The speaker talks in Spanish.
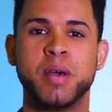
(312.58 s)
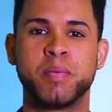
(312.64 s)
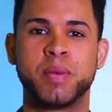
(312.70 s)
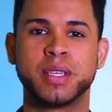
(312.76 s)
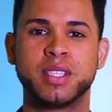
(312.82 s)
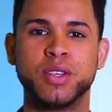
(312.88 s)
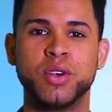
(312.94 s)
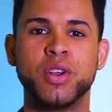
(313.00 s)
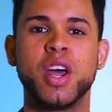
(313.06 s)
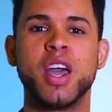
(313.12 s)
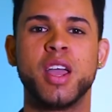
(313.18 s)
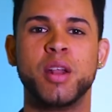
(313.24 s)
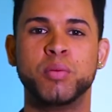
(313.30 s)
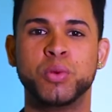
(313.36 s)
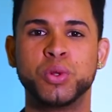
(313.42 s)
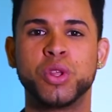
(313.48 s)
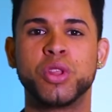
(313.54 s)
Me apasiona
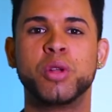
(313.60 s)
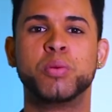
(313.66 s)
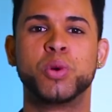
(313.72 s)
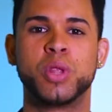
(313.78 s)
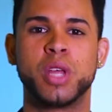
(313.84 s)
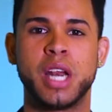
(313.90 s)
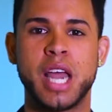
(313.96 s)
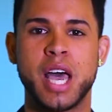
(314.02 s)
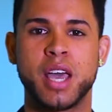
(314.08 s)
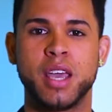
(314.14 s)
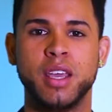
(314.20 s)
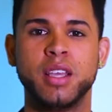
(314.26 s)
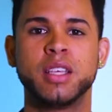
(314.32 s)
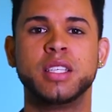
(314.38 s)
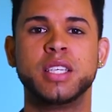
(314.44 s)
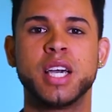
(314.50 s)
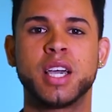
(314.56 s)
el mundo del
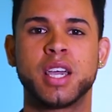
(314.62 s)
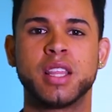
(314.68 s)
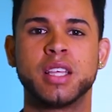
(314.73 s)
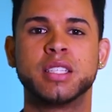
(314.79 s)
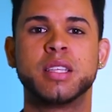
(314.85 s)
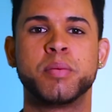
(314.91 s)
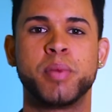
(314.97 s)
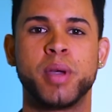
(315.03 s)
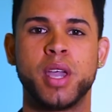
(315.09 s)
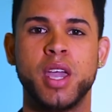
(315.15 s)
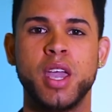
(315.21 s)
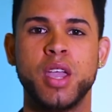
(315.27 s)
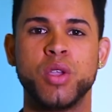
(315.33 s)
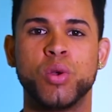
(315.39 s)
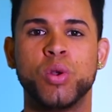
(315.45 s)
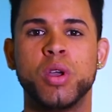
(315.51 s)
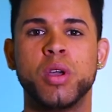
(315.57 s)
modelaje, ya que desde
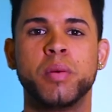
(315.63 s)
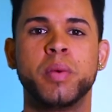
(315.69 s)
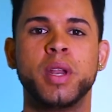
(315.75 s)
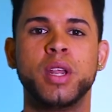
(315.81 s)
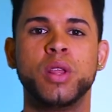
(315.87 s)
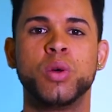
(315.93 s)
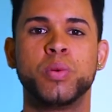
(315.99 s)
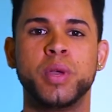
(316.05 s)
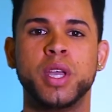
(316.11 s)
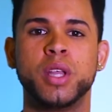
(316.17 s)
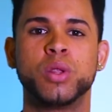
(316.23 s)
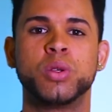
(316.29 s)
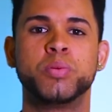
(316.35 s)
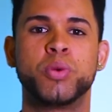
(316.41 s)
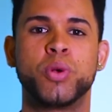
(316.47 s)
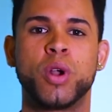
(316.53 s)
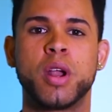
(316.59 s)
pequeño lo he venido
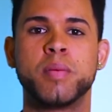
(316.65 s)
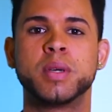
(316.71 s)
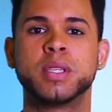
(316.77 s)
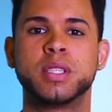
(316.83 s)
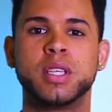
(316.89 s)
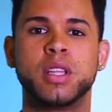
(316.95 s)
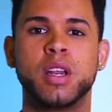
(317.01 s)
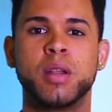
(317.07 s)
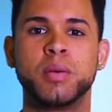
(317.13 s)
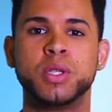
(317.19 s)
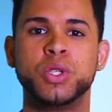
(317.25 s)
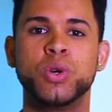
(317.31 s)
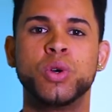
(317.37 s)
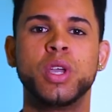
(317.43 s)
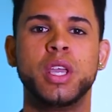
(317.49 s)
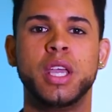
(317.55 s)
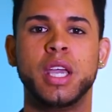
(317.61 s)
viendo en programas de
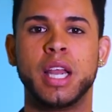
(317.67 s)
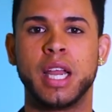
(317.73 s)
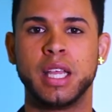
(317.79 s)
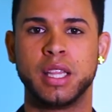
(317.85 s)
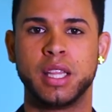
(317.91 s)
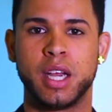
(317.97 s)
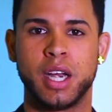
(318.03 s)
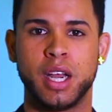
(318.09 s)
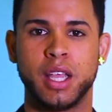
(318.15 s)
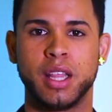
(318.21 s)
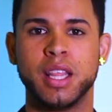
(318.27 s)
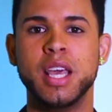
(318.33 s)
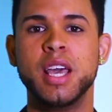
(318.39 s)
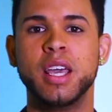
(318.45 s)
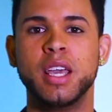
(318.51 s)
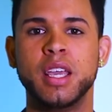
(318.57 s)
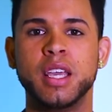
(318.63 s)
televisión y en la internet.
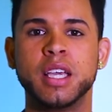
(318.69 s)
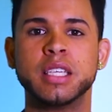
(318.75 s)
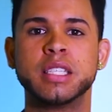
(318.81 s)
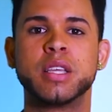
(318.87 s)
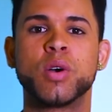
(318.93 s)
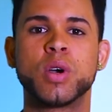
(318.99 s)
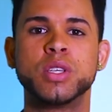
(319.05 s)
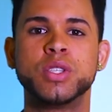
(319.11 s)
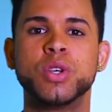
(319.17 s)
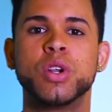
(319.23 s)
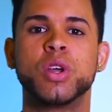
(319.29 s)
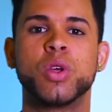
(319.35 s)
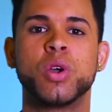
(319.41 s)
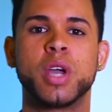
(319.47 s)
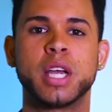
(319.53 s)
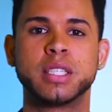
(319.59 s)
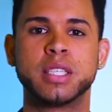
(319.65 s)
Y en esta
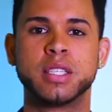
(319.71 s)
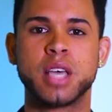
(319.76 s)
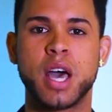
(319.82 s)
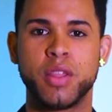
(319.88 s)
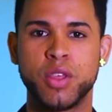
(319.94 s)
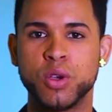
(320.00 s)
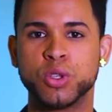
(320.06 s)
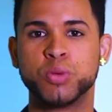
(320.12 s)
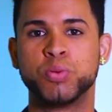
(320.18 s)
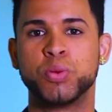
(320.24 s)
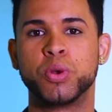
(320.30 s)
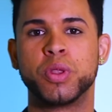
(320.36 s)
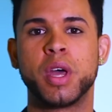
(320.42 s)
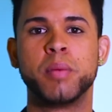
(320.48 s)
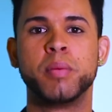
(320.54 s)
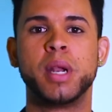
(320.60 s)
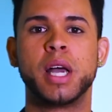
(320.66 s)
ocasión le doy gracias a Dios
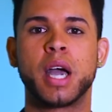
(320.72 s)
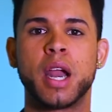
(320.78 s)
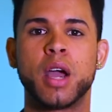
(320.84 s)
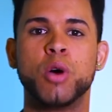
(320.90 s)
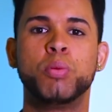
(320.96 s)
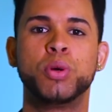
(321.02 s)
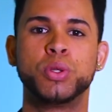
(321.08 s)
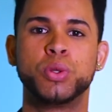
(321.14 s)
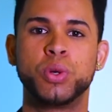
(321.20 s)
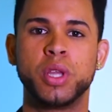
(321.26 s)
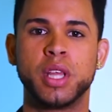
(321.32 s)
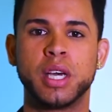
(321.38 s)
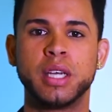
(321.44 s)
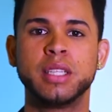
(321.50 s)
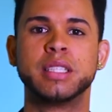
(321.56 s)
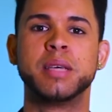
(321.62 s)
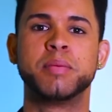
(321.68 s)
por darme la gran
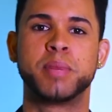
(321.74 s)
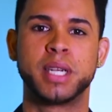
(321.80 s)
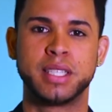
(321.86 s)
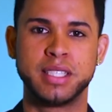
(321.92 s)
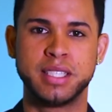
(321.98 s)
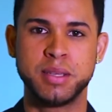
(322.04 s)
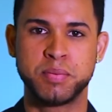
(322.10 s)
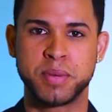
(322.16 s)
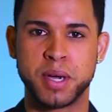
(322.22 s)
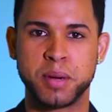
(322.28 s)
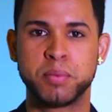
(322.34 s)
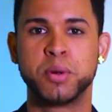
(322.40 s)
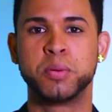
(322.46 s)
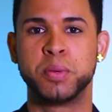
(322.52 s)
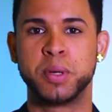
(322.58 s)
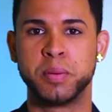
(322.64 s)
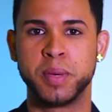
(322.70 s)
oportunidad de
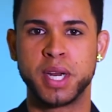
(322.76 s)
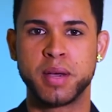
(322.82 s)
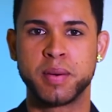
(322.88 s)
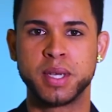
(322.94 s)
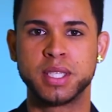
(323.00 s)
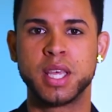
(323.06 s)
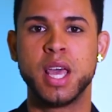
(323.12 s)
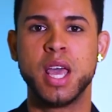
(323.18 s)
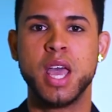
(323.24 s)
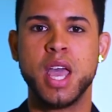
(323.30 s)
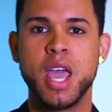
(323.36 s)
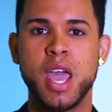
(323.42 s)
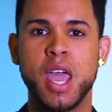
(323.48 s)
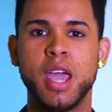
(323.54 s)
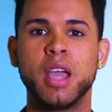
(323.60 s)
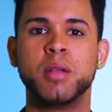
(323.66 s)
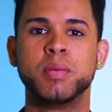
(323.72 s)
participar por primera vez
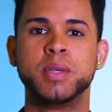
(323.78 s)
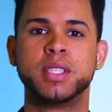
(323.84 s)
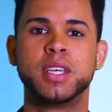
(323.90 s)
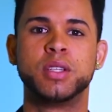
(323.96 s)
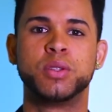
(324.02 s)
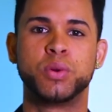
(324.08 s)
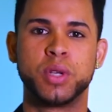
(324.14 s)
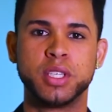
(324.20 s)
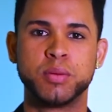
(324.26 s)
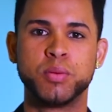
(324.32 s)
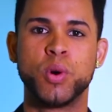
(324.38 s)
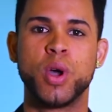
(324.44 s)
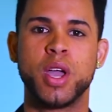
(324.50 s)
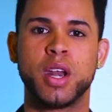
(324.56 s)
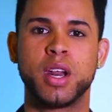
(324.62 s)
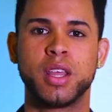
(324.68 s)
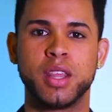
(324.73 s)
en el Mister
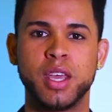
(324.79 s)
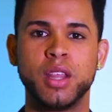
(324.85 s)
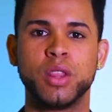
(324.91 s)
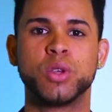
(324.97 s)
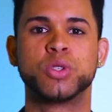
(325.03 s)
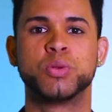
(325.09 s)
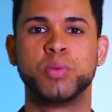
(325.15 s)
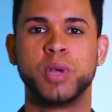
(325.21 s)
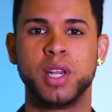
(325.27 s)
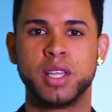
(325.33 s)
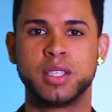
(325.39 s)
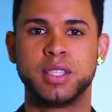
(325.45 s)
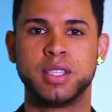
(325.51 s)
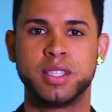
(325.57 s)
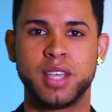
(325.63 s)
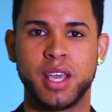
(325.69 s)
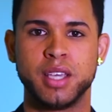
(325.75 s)
Turismo RD
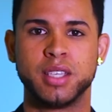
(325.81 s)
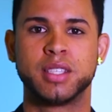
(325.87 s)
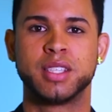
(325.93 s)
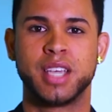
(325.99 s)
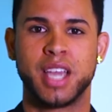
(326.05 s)
2016.